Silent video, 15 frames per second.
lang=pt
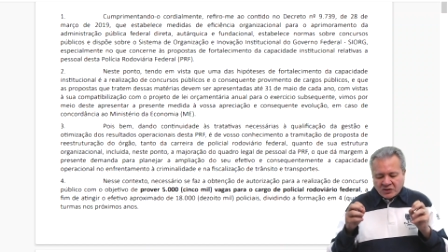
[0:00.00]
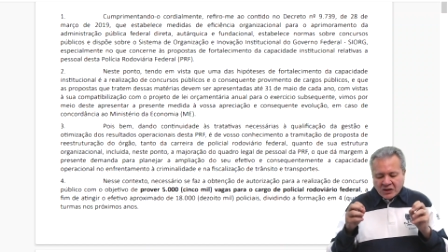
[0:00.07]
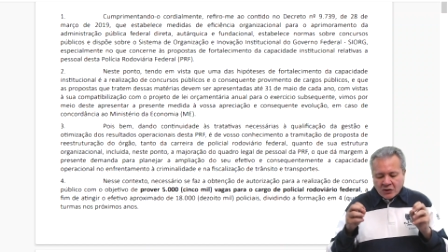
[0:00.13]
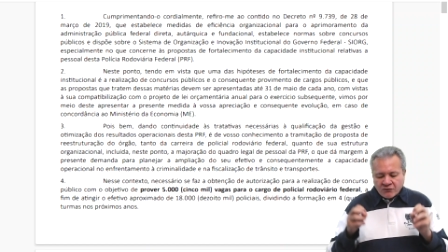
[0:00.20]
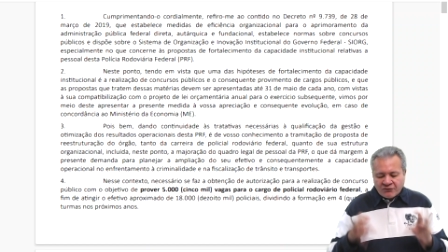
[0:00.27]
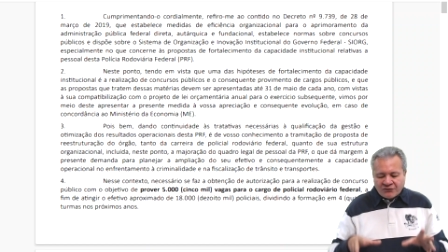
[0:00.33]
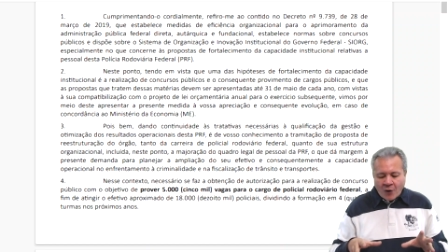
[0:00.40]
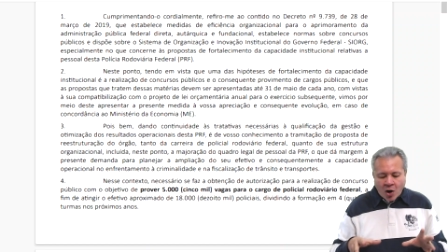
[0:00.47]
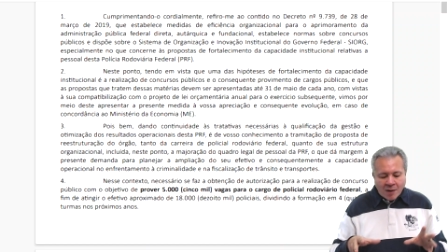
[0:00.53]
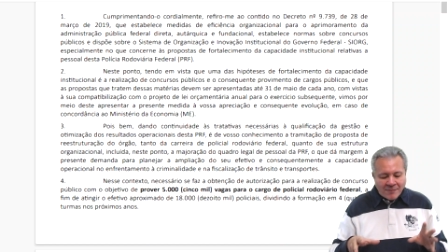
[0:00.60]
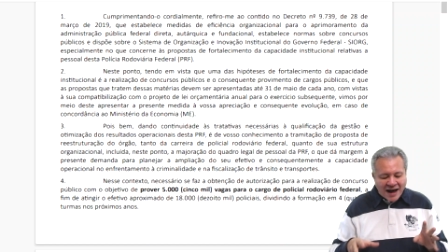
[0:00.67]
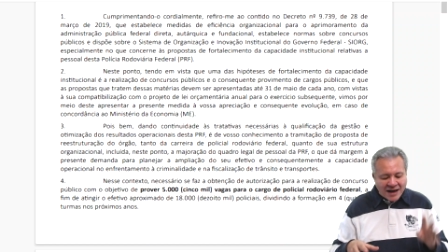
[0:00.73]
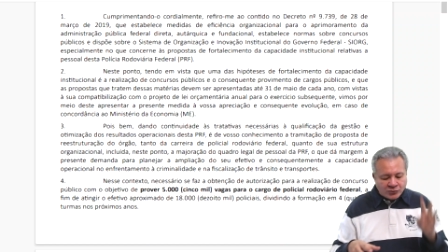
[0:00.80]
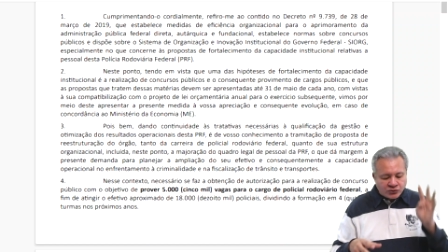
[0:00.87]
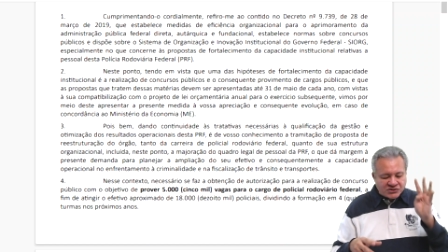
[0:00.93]

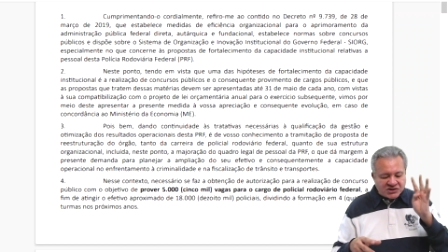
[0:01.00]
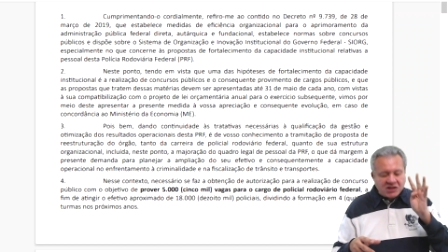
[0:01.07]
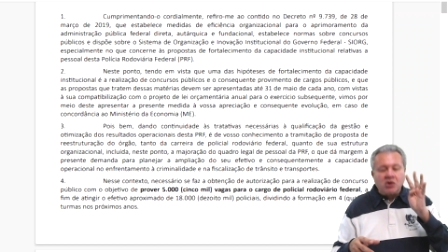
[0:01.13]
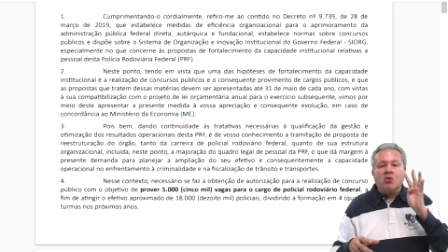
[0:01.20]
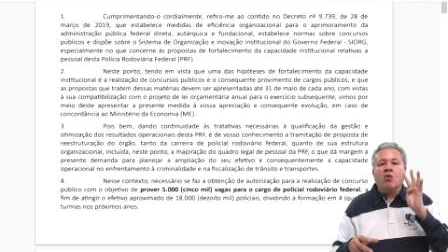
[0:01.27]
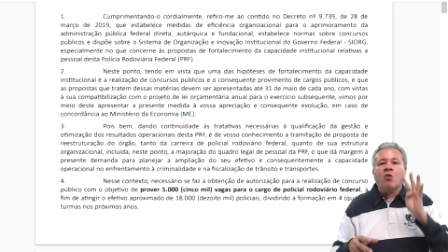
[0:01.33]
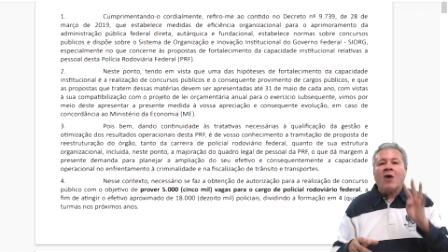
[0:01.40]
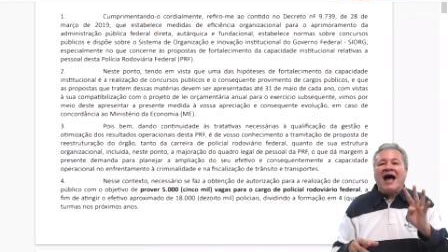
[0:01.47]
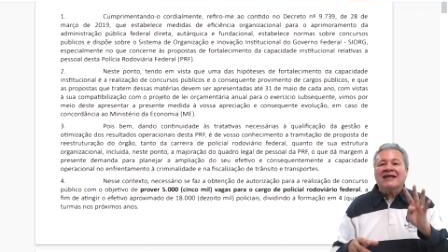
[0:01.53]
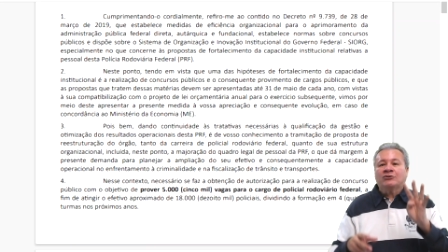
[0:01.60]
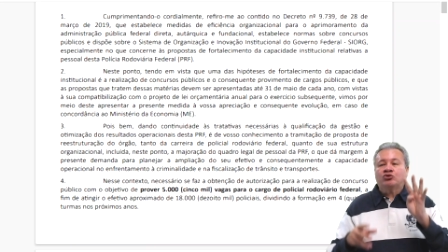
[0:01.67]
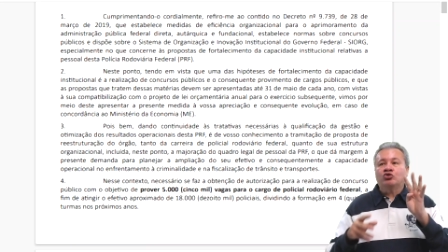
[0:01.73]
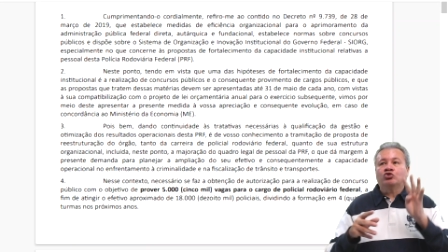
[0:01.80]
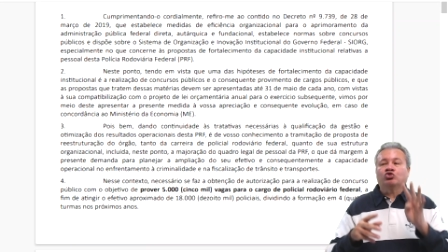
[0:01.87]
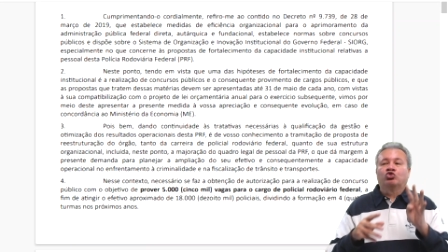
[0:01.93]
formados em
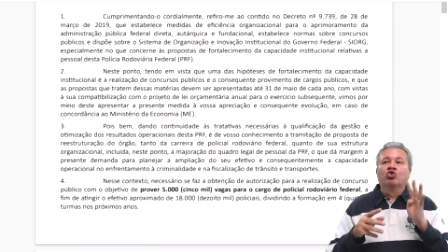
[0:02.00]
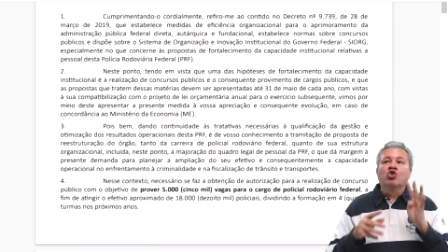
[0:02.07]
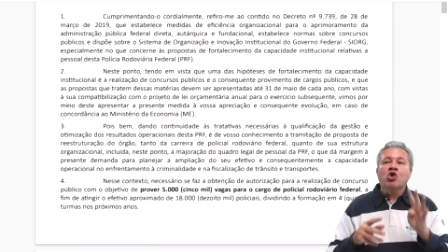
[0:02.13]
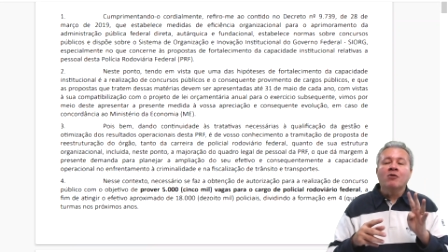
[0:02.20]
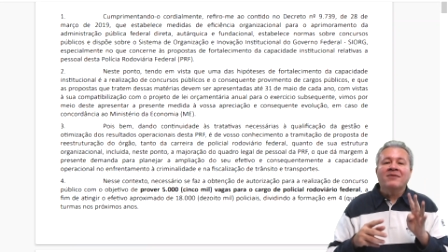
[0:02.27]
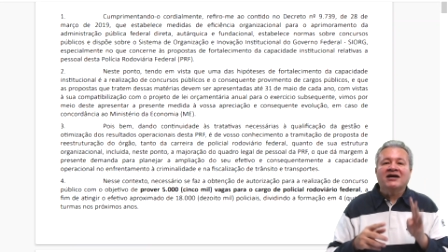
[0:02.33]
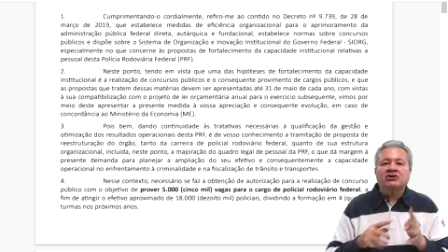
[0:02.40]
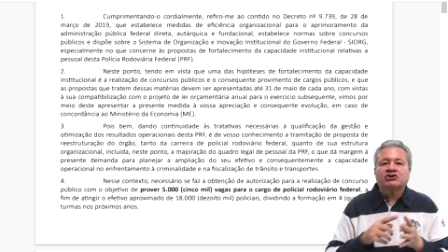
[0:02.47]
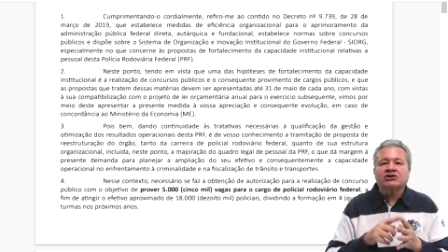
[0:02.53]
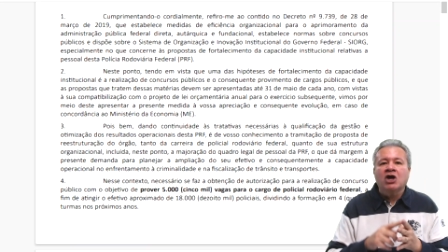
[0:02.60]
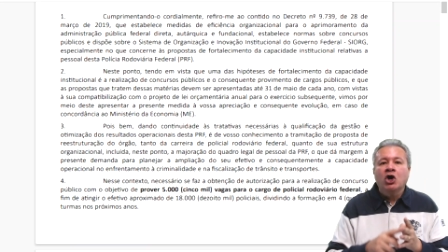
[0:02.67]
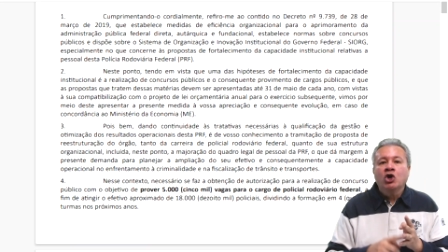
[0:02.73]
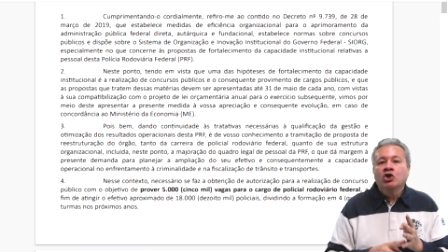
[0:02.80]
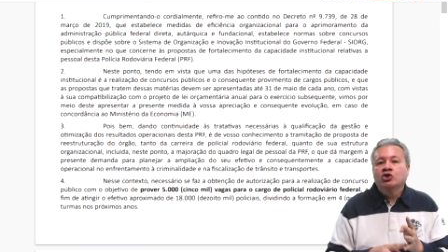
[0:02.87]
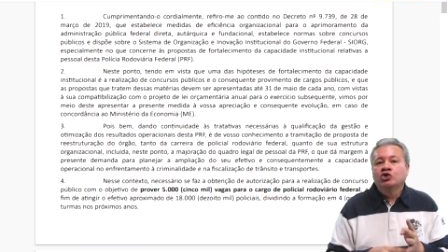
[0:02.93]
quatro turmas
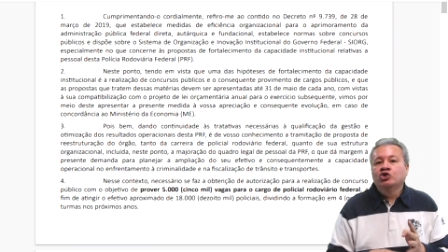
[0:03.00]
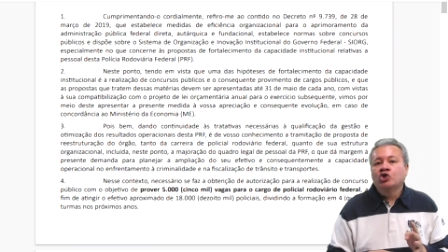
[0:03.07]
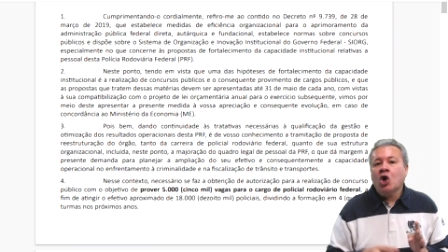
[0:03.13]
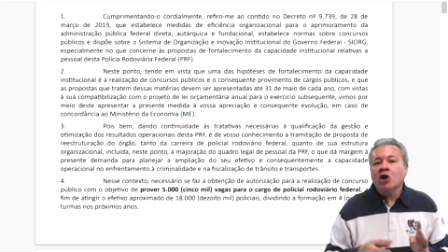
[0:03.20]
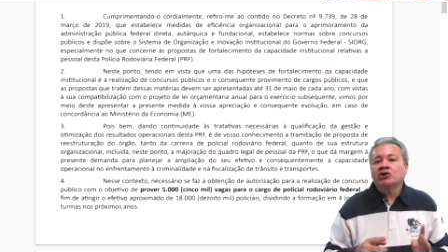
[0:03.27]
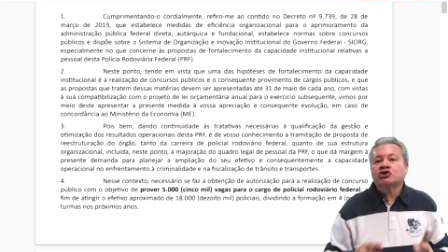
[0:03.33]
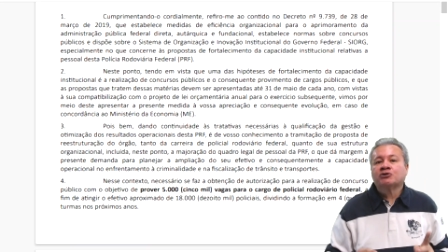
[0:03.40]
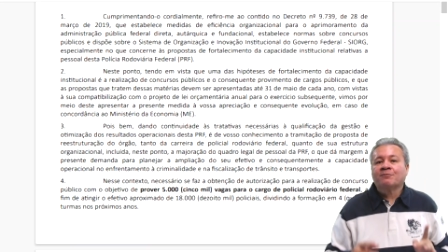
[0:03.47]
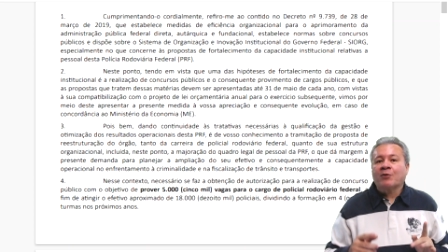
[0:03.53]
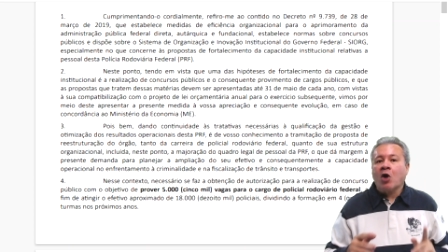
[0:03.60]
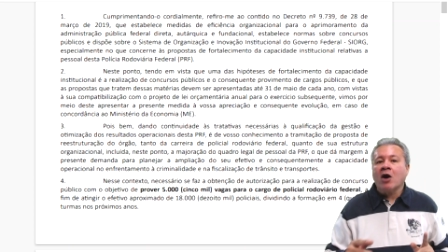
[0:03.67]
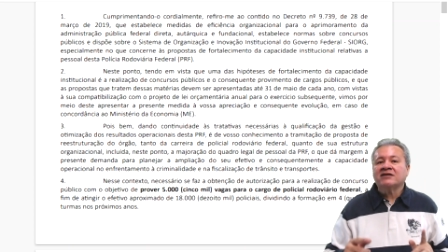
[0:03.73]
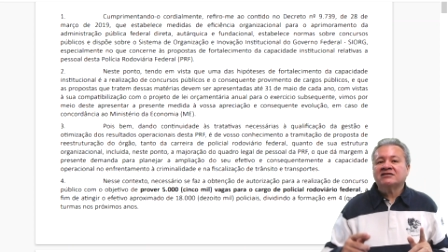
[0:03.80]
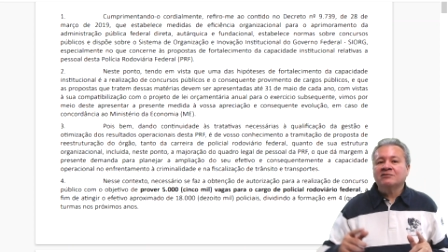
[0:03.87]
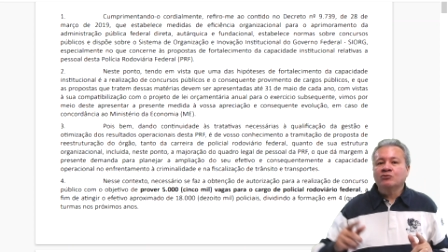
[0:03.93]
nos
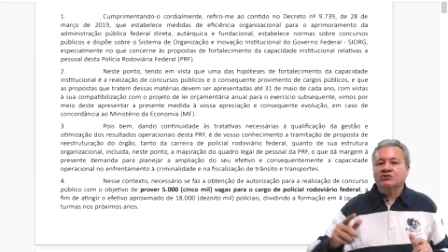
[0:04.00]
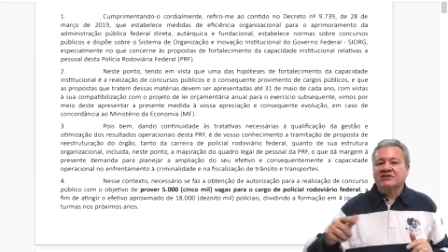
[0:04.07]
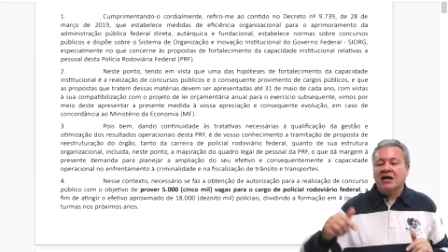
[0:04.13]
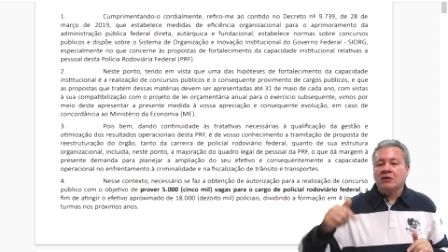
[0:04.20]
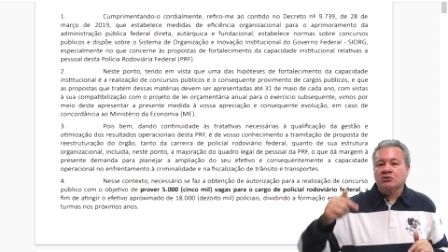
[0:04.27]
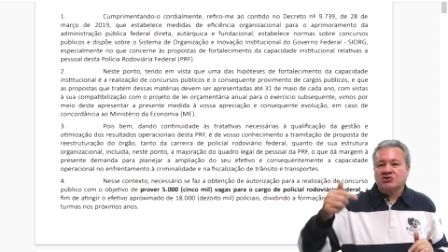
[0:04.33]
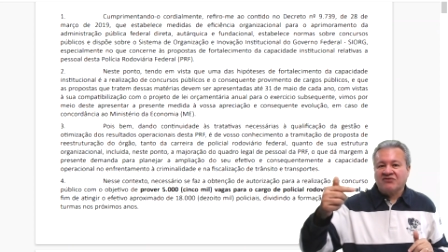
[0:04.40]
próximos anos.